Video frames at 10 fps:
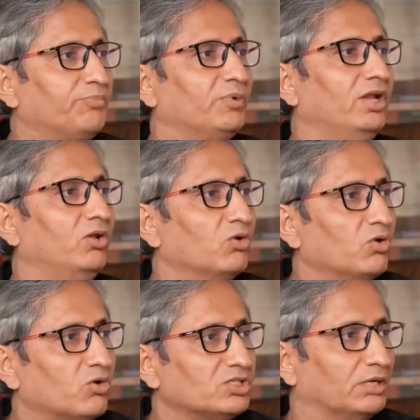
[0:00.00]
अपने
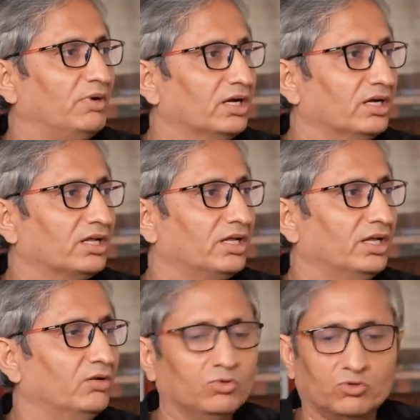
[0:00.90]
लोगों को जमा करके
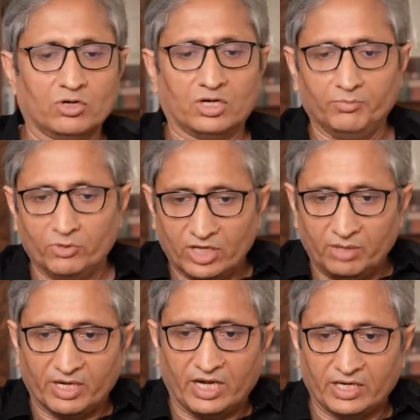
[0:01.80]
उनको
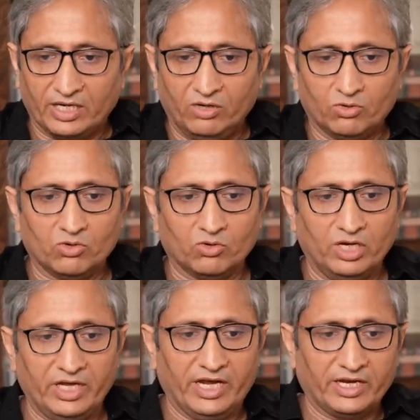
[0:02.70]
कम्युनल बना के लोगों को
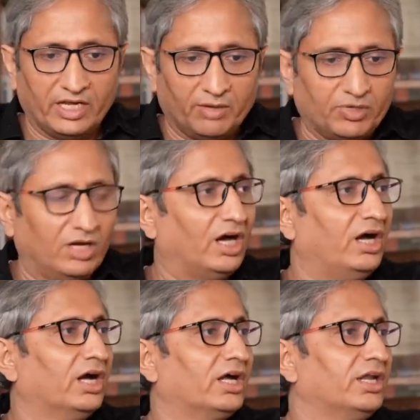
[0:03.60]
ले आके अपना
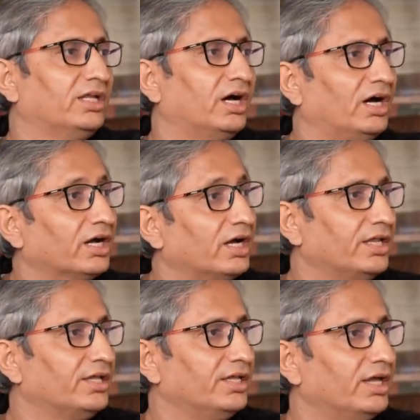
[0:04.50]
हाहाकारी
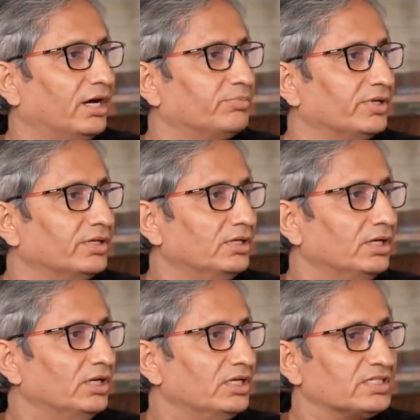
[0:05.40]
हाहाकारी किया आपने
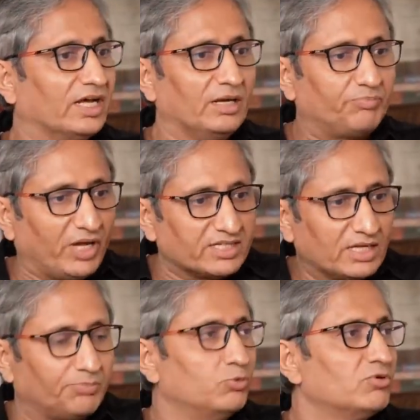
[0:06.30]
सारा
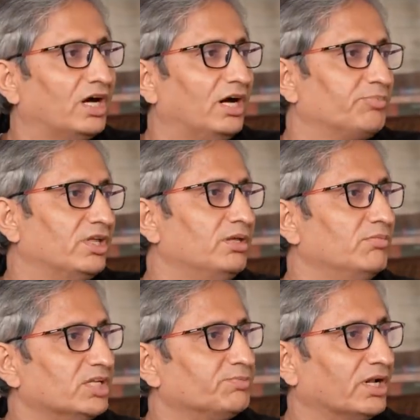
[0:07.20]
पैसा फूका आपने
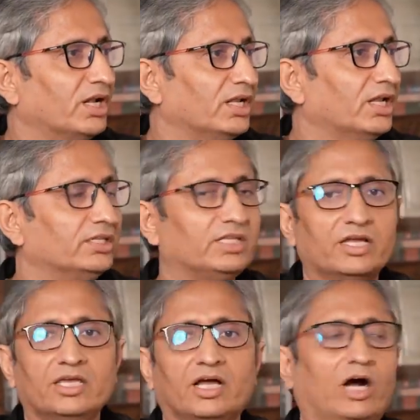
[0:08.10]
इमेज बनाने के लिए
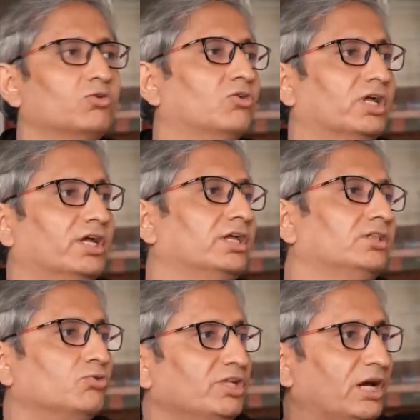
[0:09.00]
ताकि गांव को लगे कि
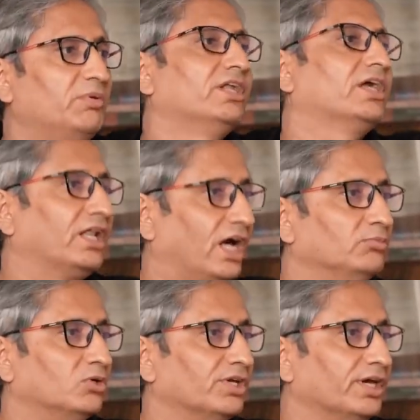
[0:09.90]
दुनिया में इनका
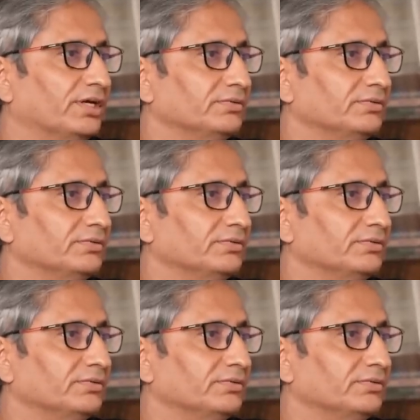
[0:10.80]
नाम हो गया